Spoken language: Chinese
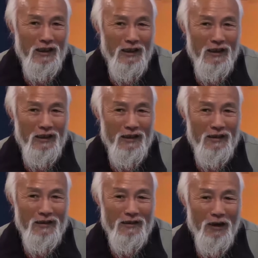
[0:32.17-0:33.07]

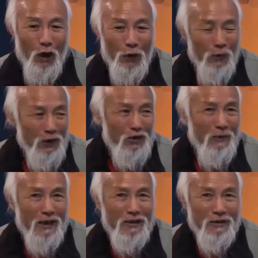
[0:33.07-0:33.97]
嗯，奥运会举
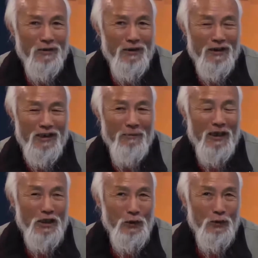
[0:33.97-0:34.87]
办成功了，申
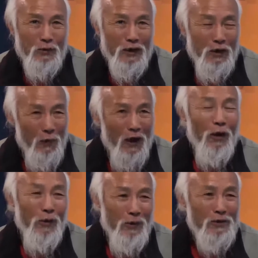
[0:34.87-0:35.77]
办成功，我能为
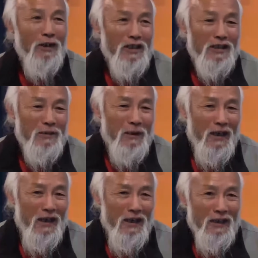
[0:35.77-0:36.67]
奥运会做些什么？
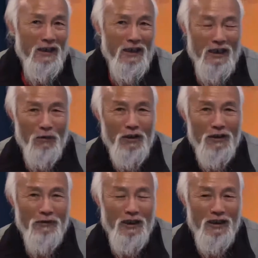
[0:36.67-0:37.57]
哎，我
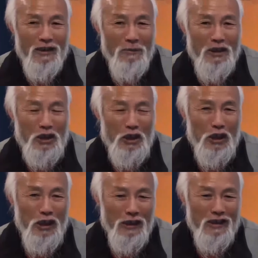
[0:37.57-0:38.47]
能为这个什么呢？
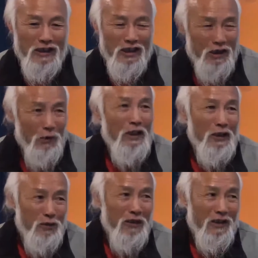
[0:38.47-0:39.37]
整个的这个社会
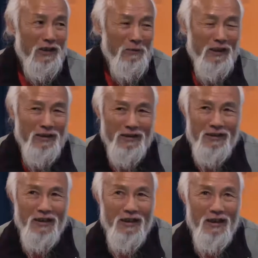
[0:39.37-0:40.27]
能做些什么？但
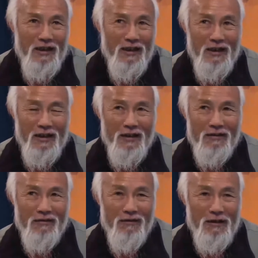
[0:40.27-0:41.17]
是，
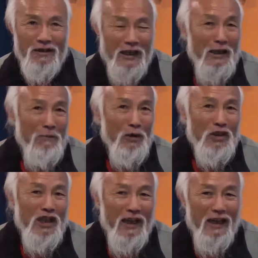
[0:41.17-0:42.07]
嗯，咱也没有
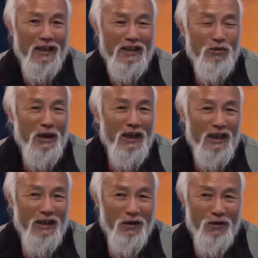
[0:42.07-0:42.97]
钱捐
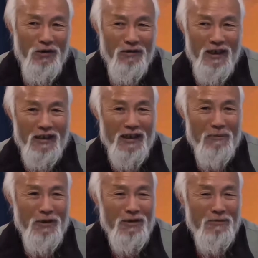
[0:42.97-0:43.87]
献给奥运会，
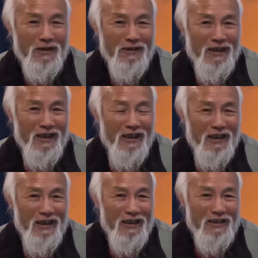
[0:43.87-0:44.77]
也没有什么说，
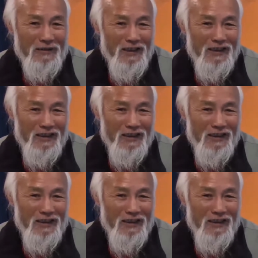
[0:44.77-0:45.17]
什么